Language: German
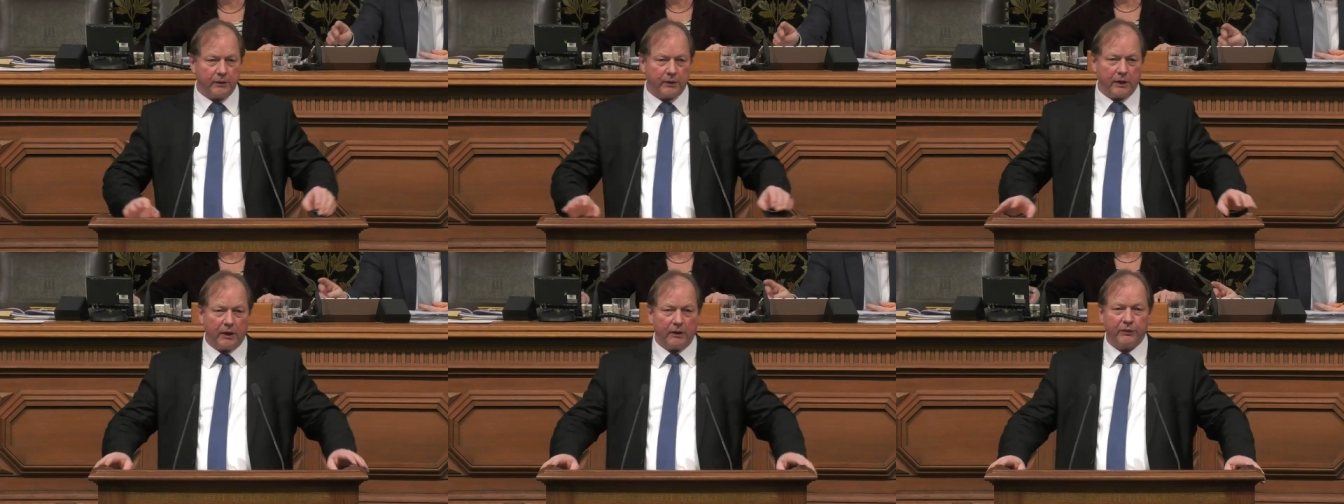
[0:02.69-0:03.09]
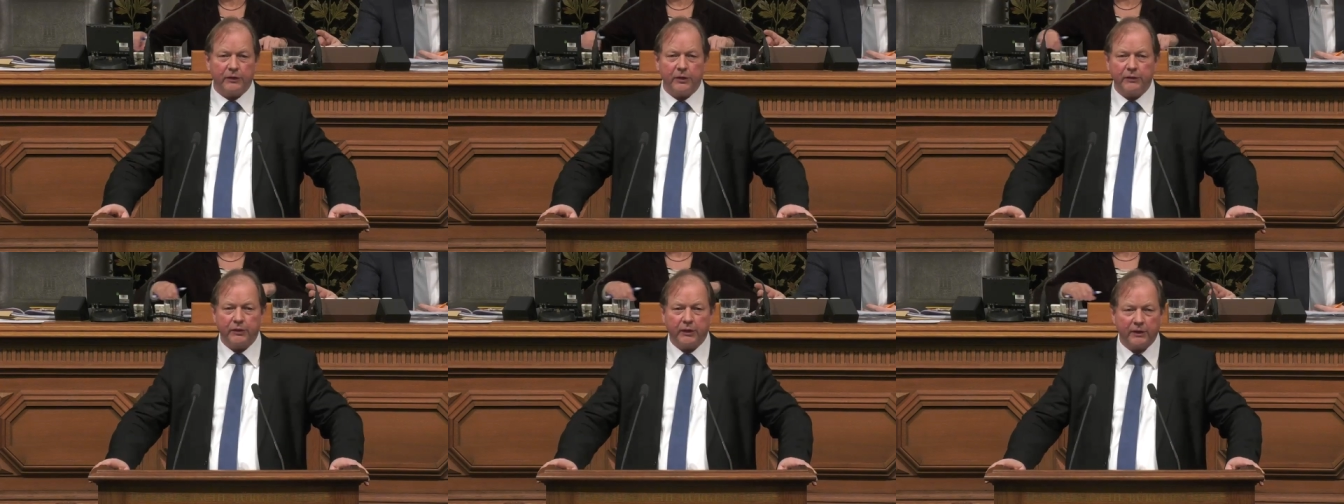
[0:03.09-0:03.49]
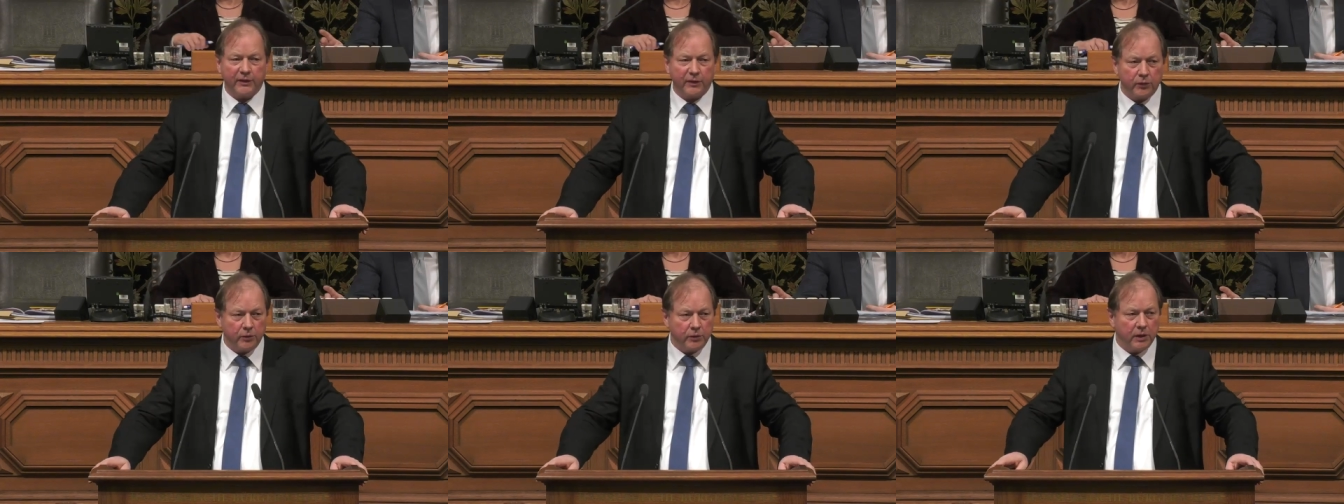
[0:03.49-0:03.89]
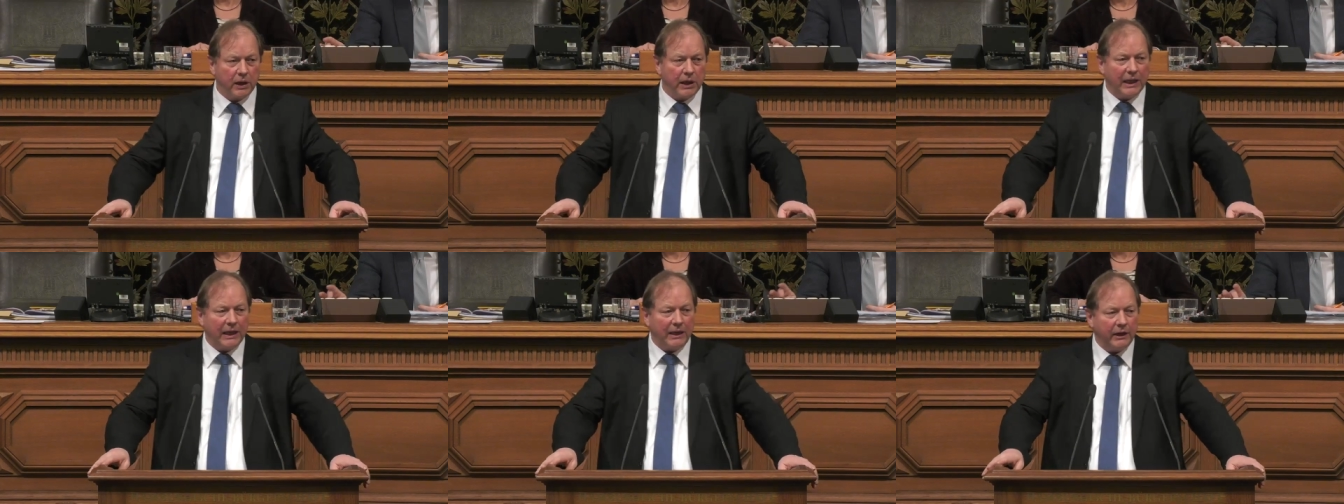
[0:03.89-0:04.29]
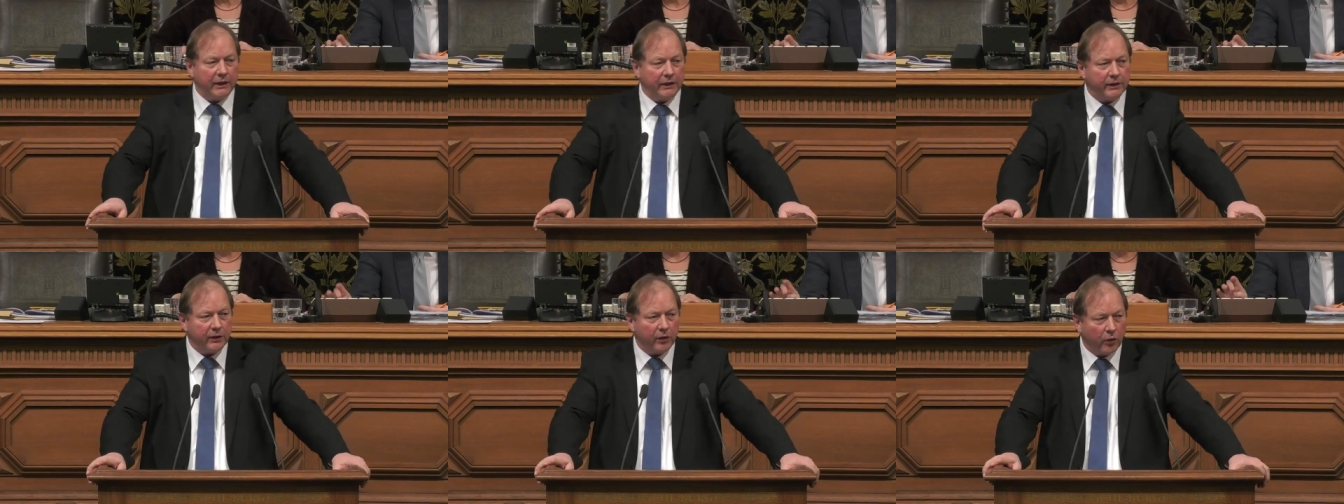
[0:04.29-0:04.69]
Die AfD-Fraktion
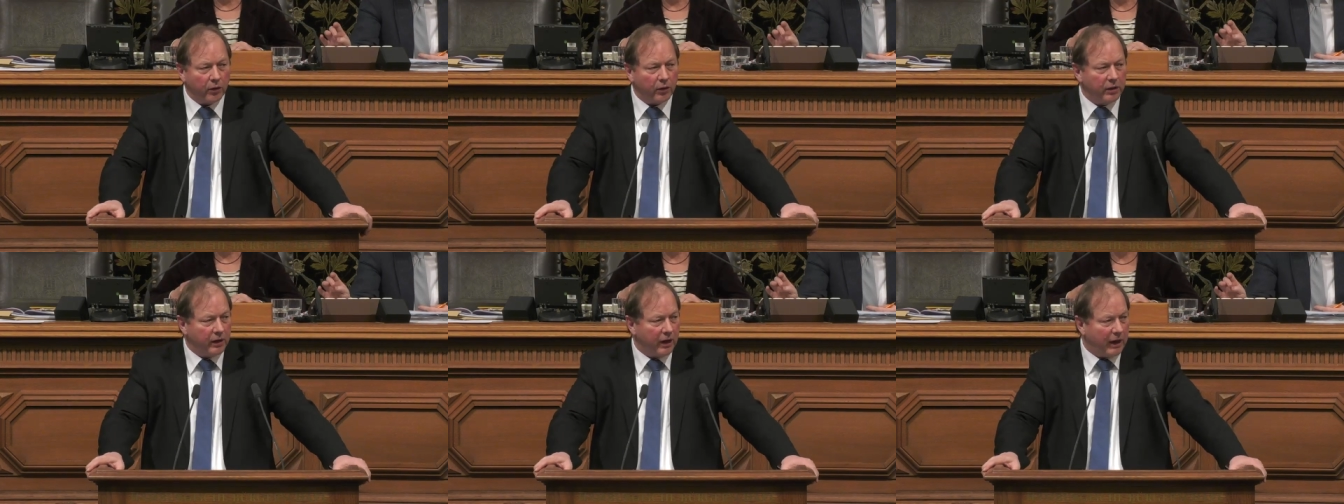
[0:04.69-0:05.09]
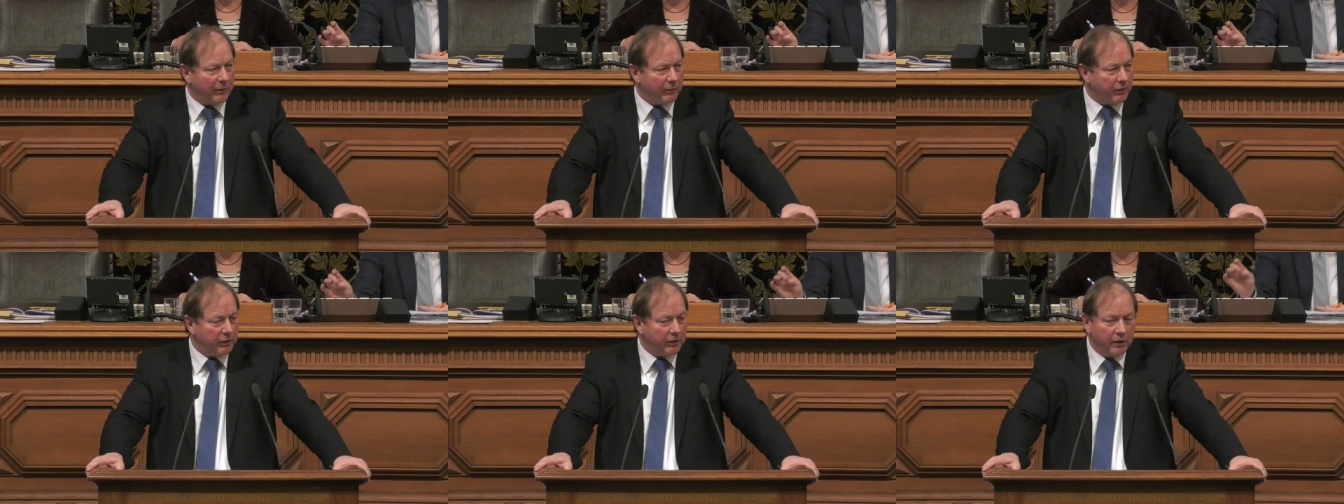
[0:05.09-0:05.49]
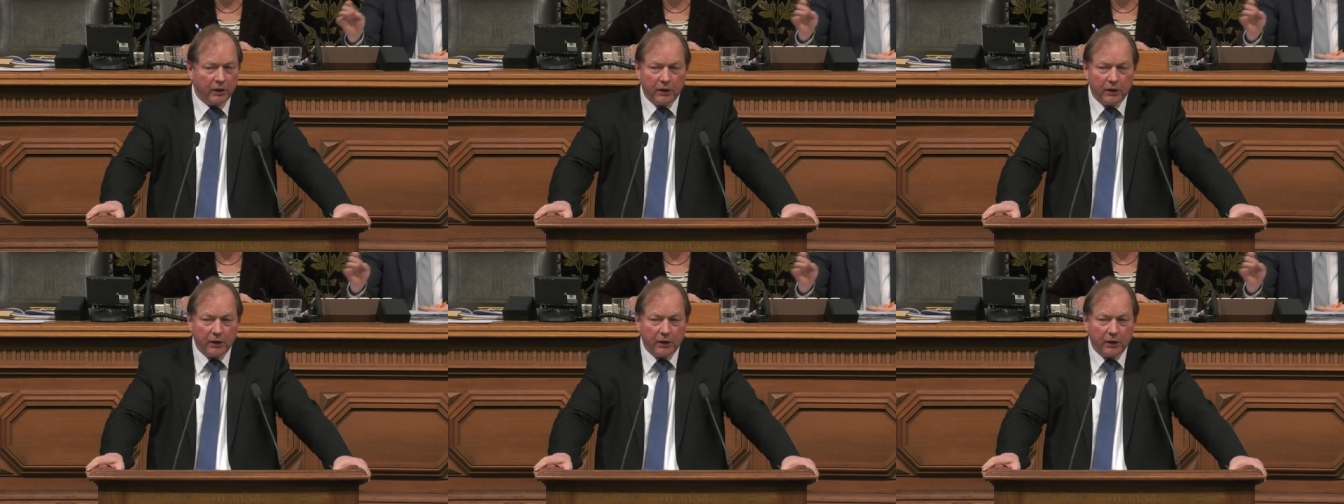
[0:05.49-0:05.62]
lehnt die Rücknahme